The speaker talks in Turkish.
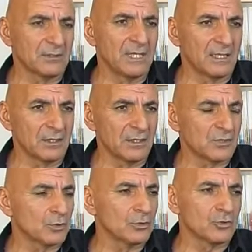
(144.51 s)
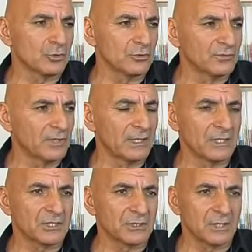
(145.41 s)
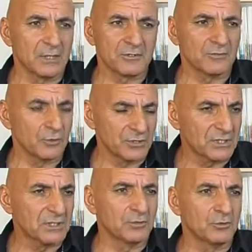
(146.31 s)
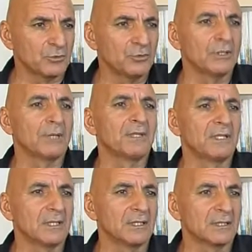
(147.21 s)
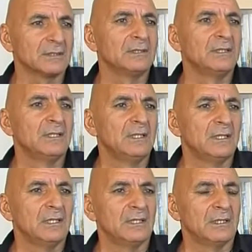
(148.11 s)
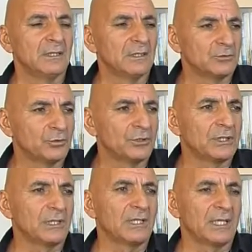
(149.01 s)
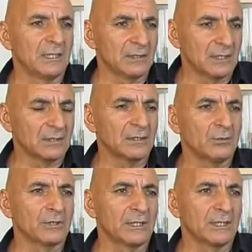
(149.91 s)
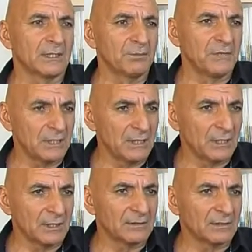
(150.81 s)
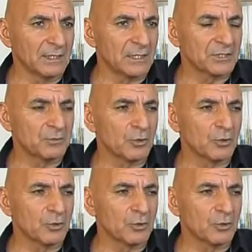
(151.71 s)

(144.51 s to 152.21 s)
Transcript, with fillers: dergisi olsun, Financial Times, Wall Street, bütün dünya medyaları e, Türkiye'yi en kırılgan ülkelerden biri ilan ettiler. Şimdi